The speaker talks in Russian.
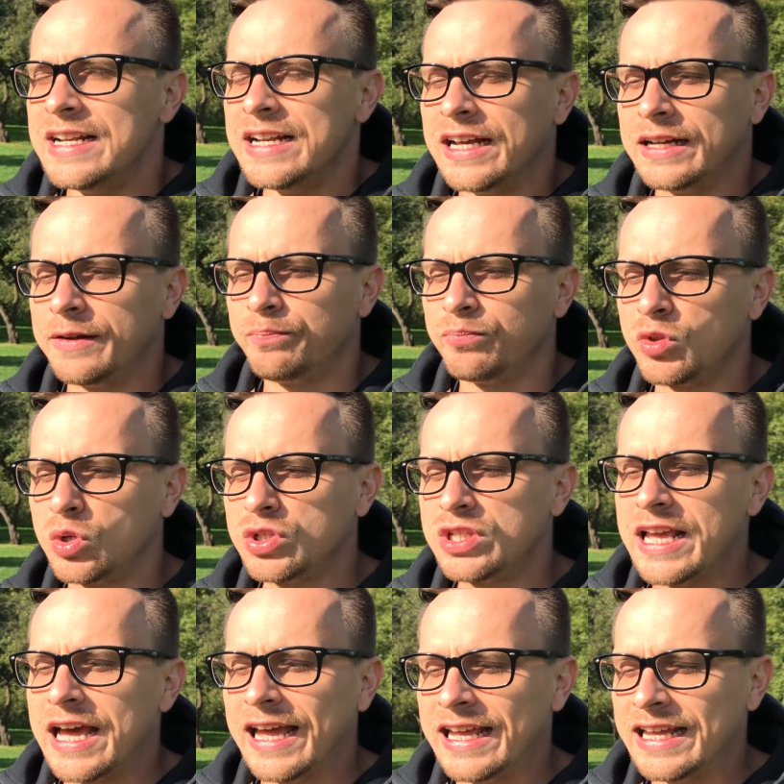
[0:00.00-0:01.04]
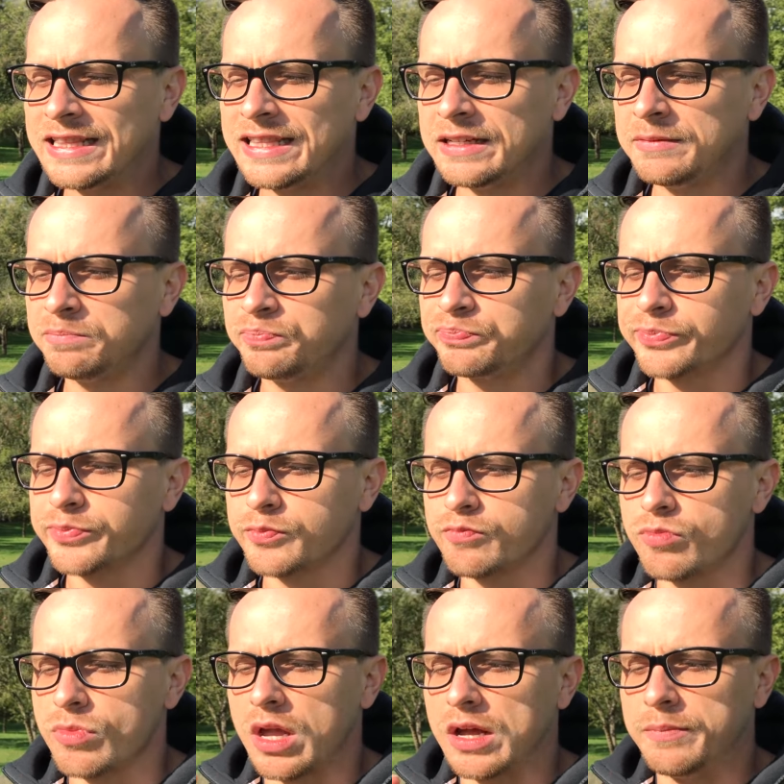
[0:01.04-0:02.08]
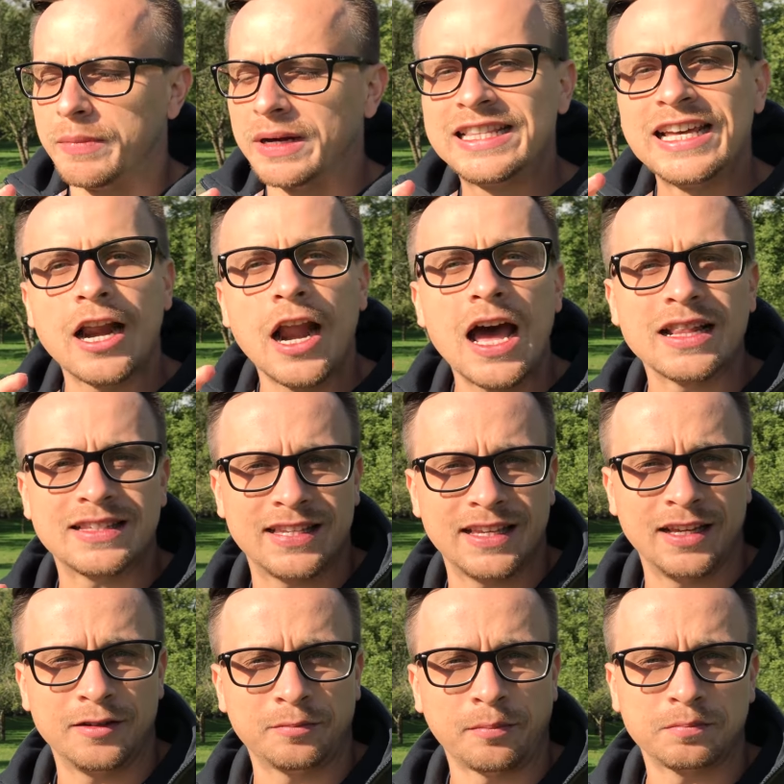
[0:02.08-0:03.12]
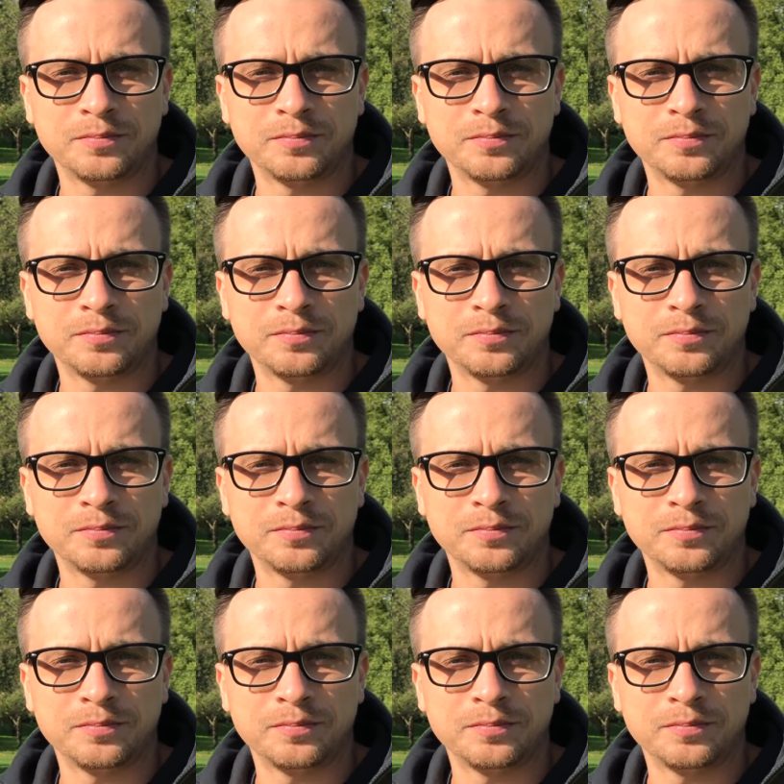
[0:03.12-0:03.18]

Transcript: эм, друзья, это модерация.